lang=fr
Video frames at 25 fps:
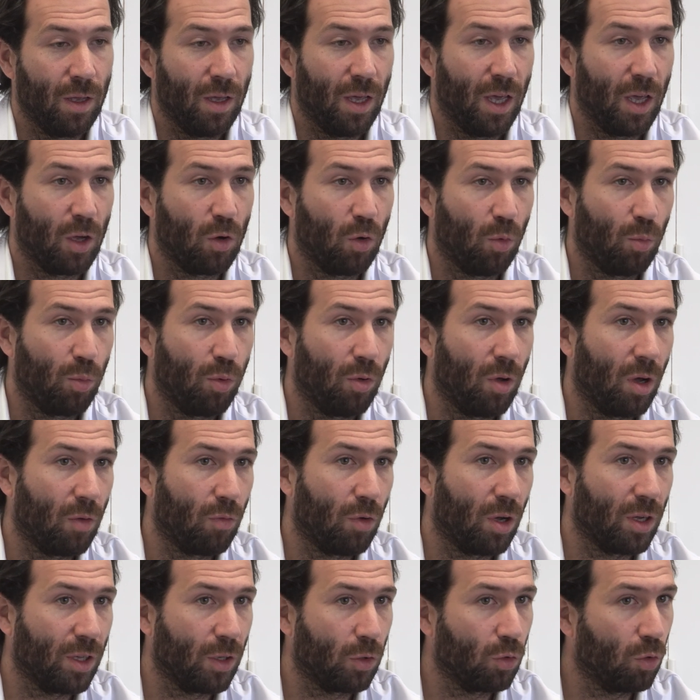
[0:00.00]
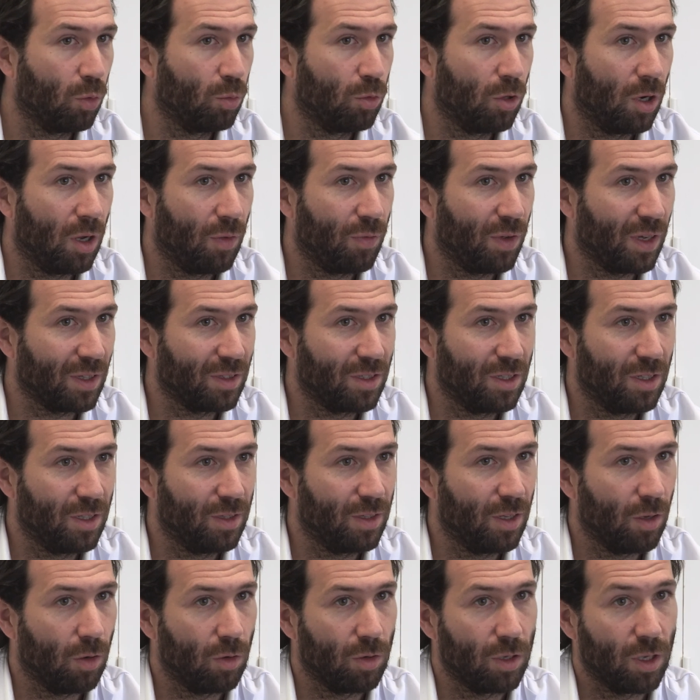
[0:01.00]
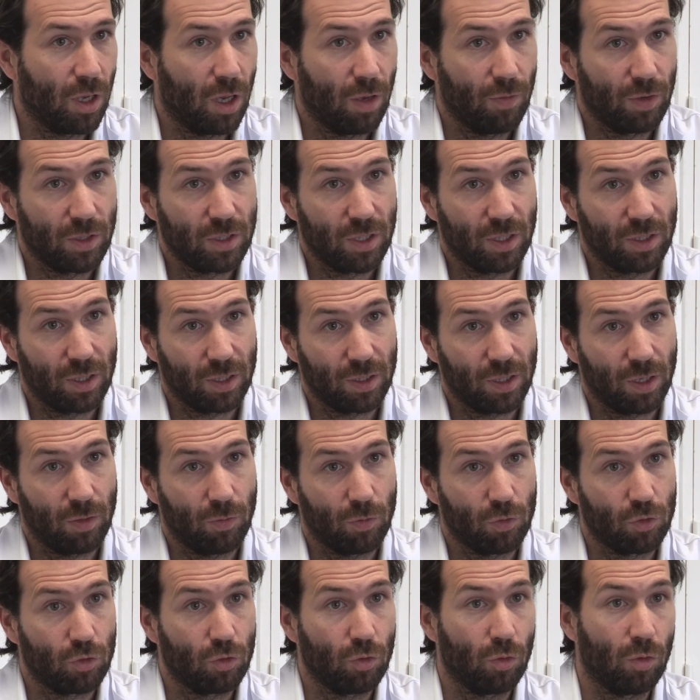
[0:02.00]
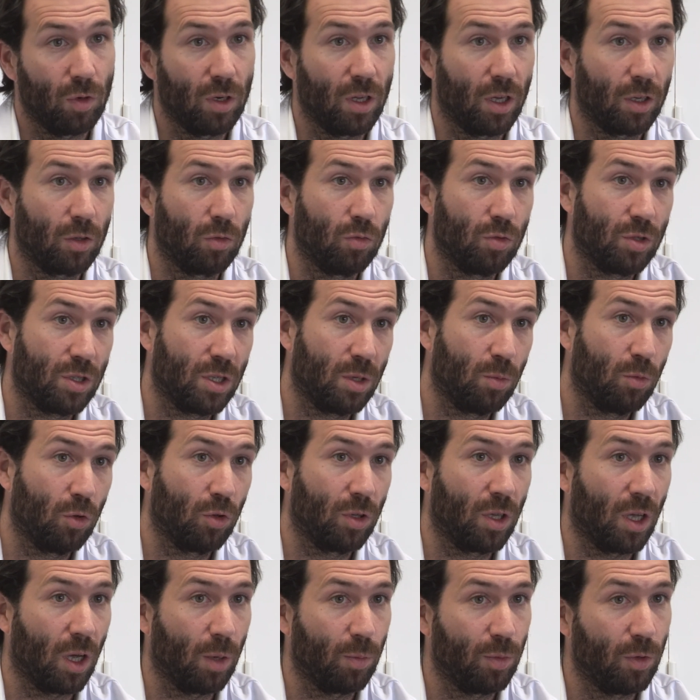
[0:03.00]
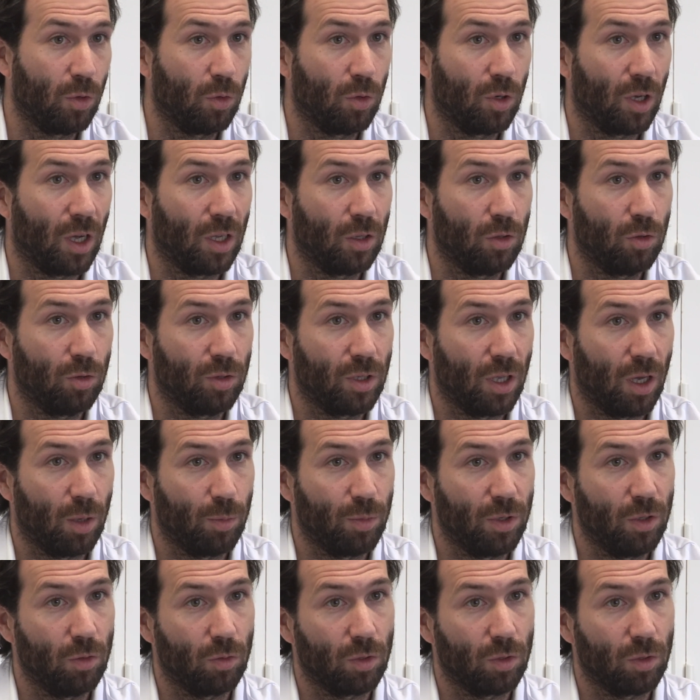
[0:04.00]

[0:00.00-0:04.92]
et qu'on peut avoir des troubles de la fertilité en lien avec cette intervention, en lien avec une chimiothérapie ou une radiothérapie.